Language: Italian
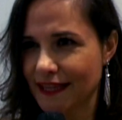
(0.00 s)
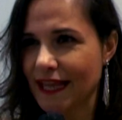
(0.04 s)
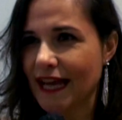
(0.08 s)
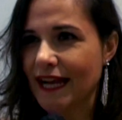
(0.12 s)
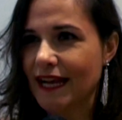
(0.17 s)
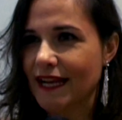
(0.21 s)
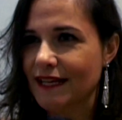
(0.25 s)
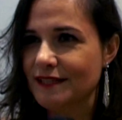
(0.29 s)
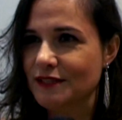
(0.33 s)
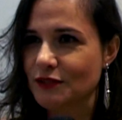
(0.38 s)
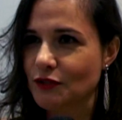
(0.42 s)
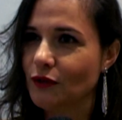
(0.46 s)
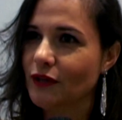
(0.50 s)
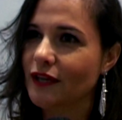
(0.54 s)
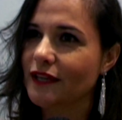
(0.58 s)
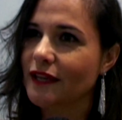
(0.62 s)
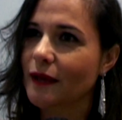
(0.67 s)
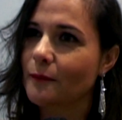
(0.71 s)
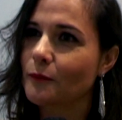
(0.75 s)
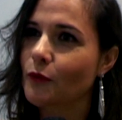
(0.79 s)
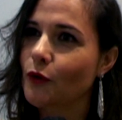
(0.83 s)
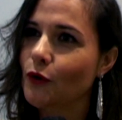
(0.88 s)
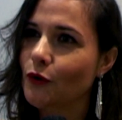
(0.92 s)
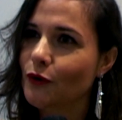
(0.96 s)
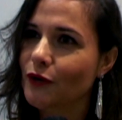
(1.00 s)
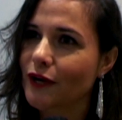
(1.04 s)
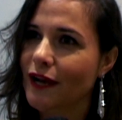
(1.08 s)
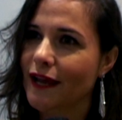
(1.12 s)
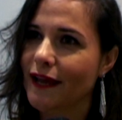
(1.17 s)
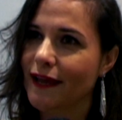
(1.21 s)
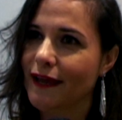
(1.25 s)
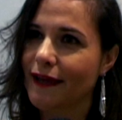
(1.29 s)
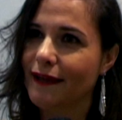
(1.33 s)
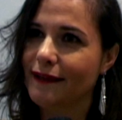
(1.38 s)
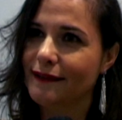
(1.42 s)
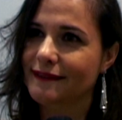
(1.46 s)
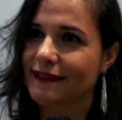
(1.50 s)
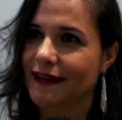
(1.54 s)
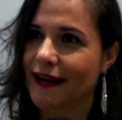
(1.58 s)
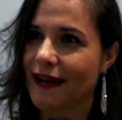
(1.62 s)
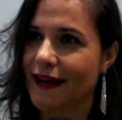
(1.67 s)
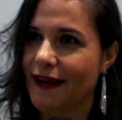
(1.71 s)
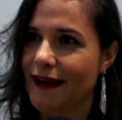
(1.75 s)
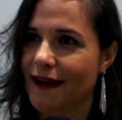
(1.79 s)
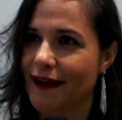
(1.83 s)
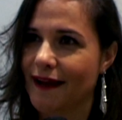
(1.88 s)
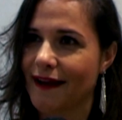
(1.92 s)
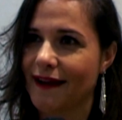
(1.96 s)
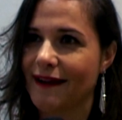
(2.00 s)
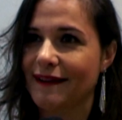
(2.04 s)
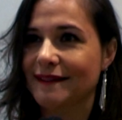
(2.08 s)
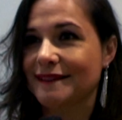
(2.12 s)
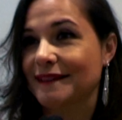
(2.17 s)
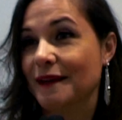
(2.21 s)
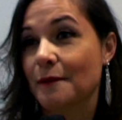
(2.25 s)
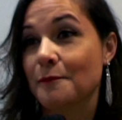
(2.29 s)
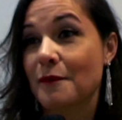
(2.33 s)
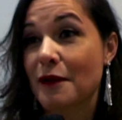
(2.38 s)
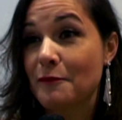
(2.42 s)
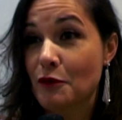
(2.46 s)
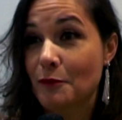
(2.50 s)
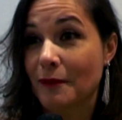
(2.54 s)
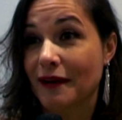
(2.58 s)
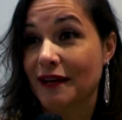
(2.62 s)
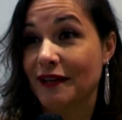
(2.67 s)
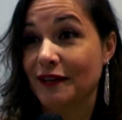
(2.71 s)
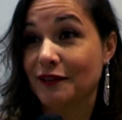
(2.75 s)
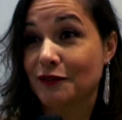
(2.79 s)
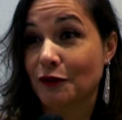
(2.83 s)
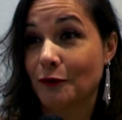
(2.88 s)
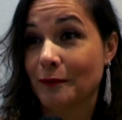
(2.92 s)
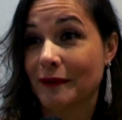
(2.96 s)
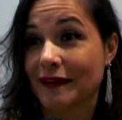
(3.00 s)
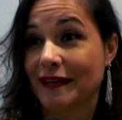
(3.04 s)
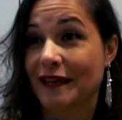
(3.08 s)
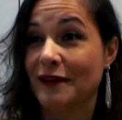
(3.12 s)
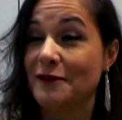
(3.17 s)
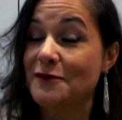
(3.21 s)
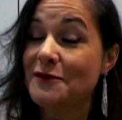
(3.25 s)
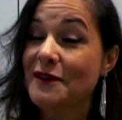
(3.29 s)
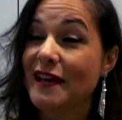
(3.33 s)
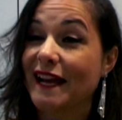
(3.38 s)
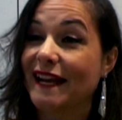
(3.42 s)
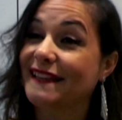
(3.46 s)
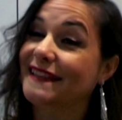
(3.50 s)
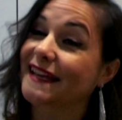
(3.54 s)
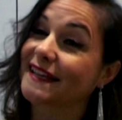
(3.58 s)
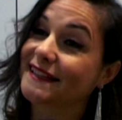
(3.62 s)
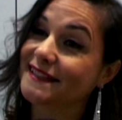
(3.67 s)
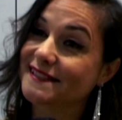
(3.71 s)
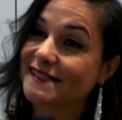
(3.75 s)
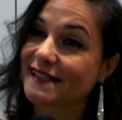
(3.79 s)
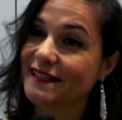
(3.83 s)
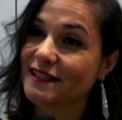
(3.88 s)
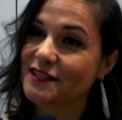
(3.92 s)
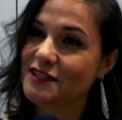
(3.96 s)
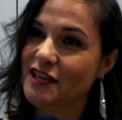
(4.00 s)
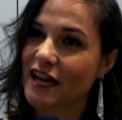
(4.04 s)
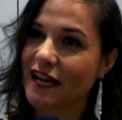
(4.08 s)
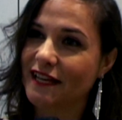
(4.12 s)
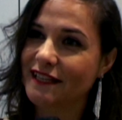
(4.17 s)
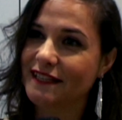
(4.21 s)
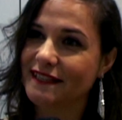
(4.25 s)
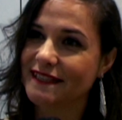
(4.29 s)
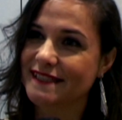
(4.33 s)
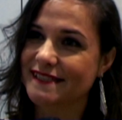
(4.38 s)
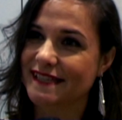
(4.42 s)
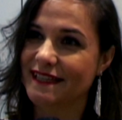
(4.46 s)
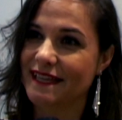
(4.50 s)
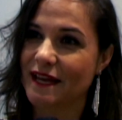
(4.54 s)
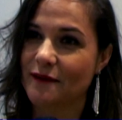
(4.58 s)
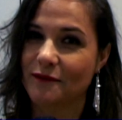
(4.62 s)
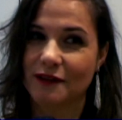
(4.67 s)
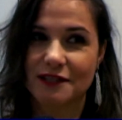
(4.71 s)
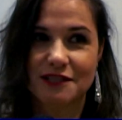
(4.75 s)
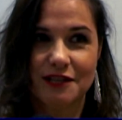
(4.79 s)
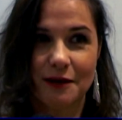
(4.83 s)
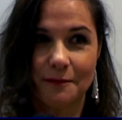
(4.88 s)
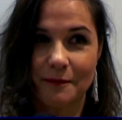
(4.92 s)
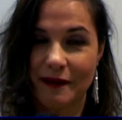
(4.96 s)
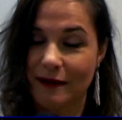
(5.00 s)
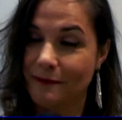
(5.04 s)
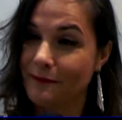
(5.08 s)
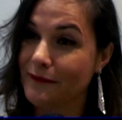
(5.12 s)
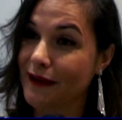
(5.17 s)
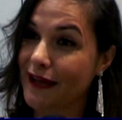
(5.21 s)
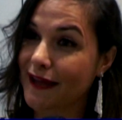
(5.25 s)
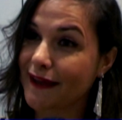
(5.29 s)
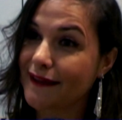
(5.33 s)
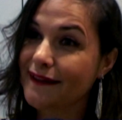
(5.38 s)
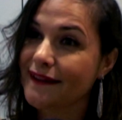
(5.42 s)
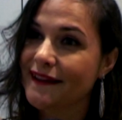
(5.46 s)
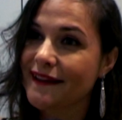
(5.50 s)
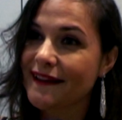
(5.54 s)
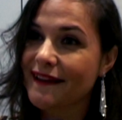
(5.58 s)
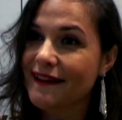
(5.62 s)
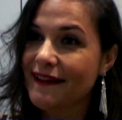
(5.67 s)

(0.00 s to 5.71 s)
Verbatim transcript: dalla storia d'amore tra, tra, me e mio marito, perché lui all'età di 16 anni disegnava già per me